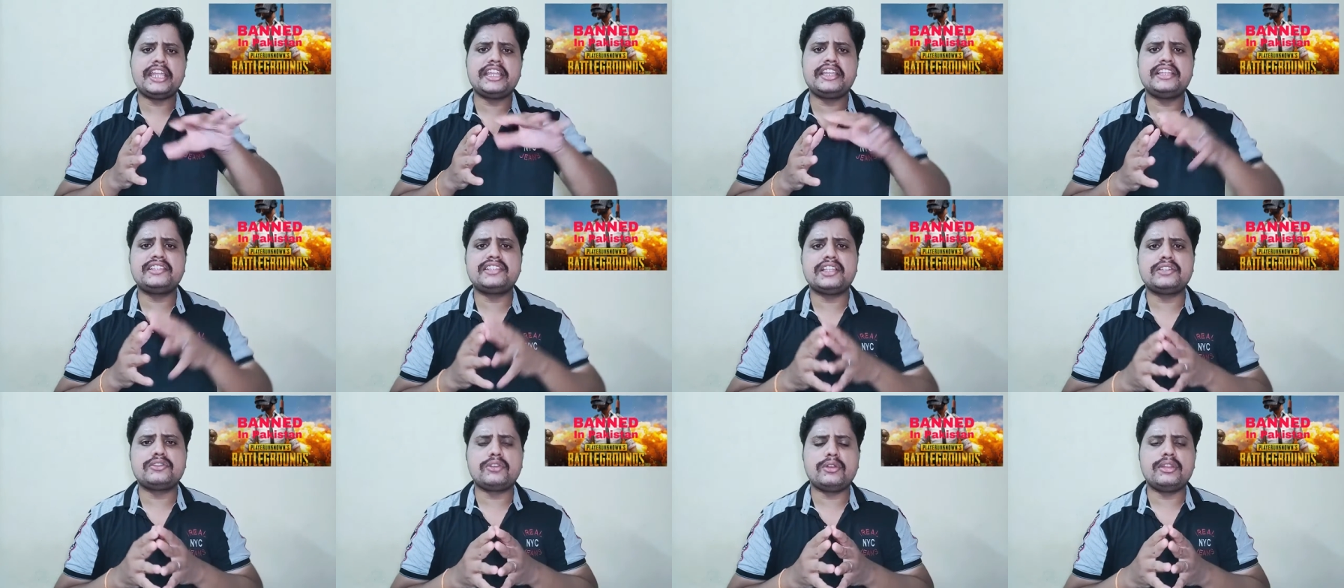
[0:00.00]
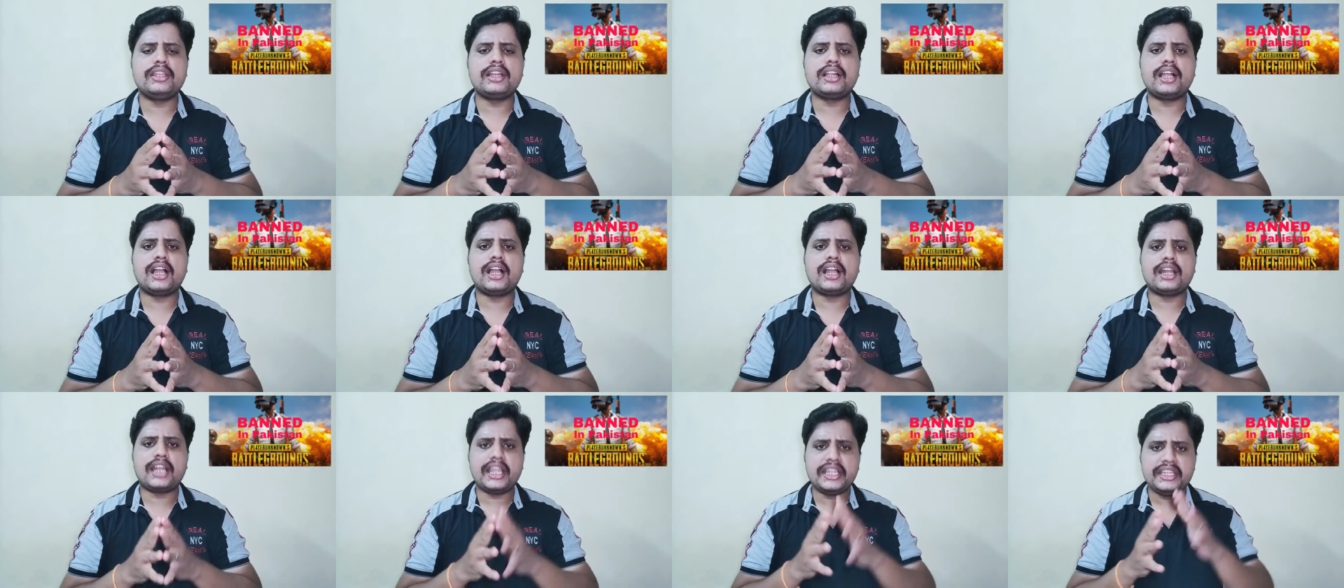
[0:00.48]
ரீசன்
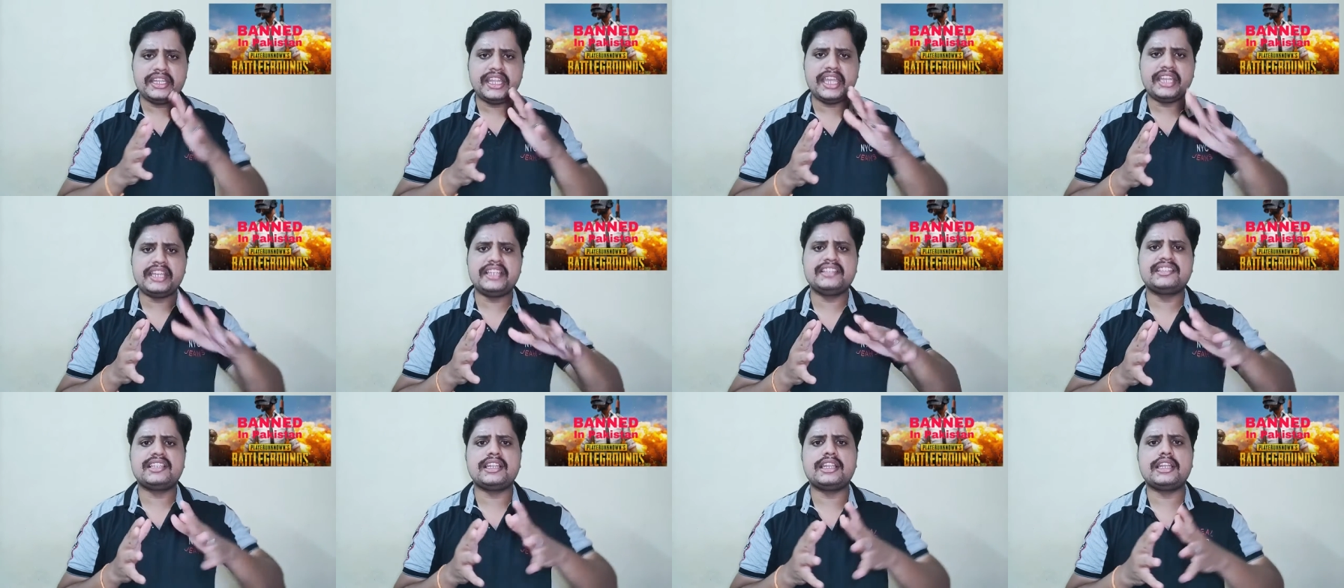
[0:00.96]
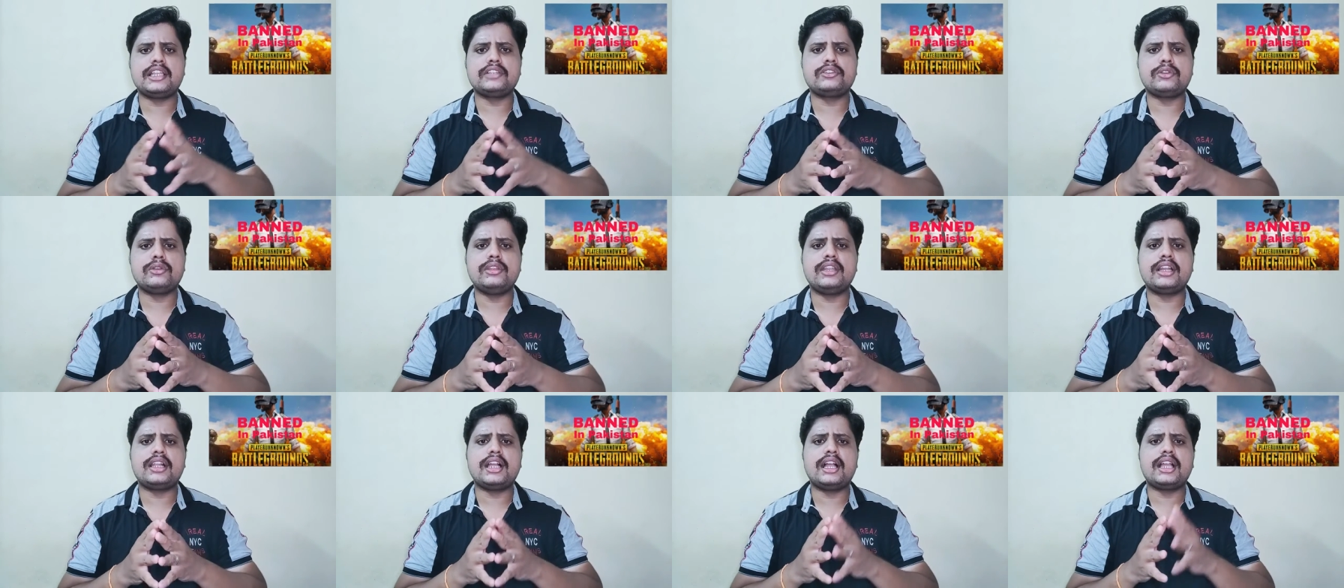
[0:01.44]
சொல்லியிருக்காங்கன்னா இதே ரீசனை தான்
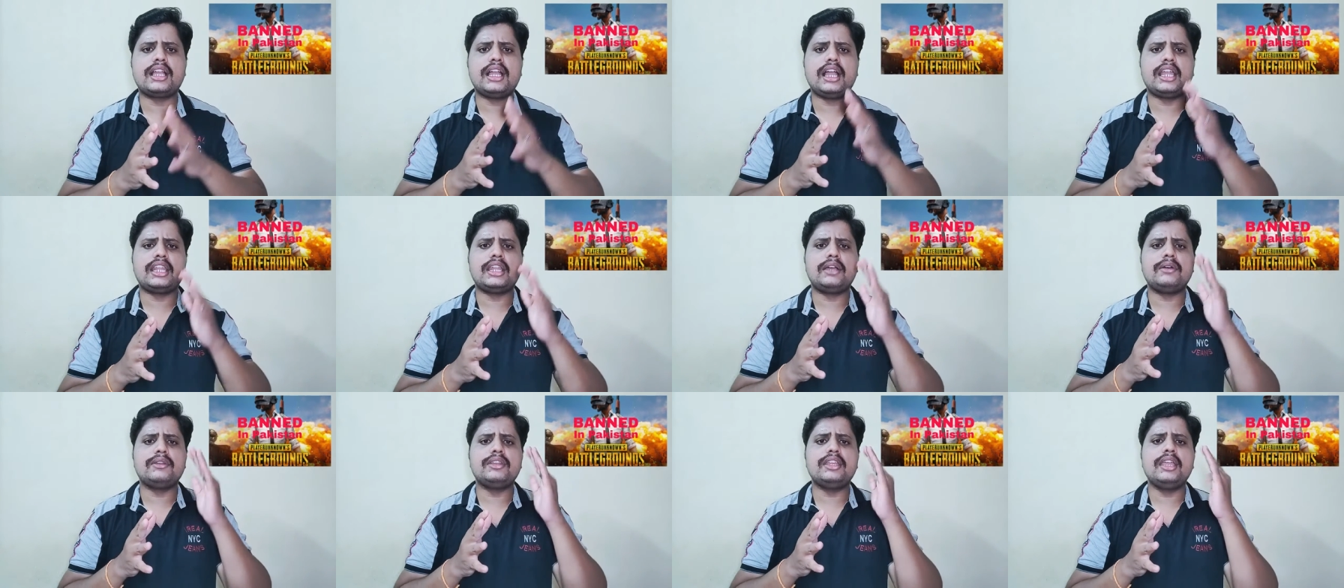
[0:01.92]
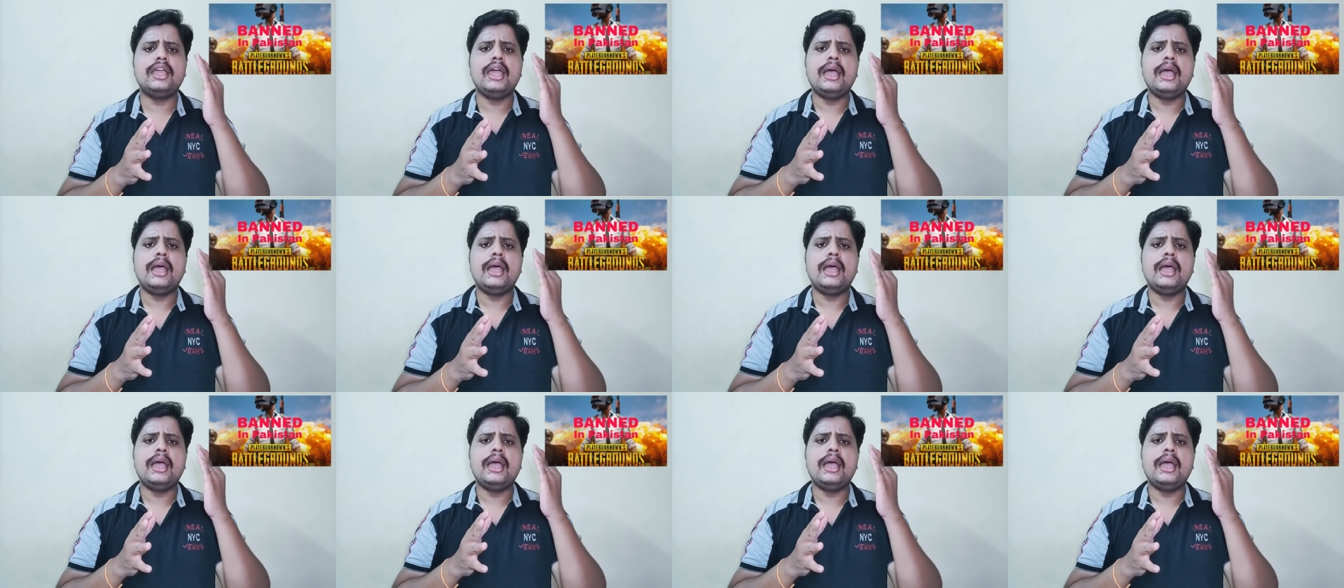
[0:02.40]
சொல்லியிருக்காங்க அதாவது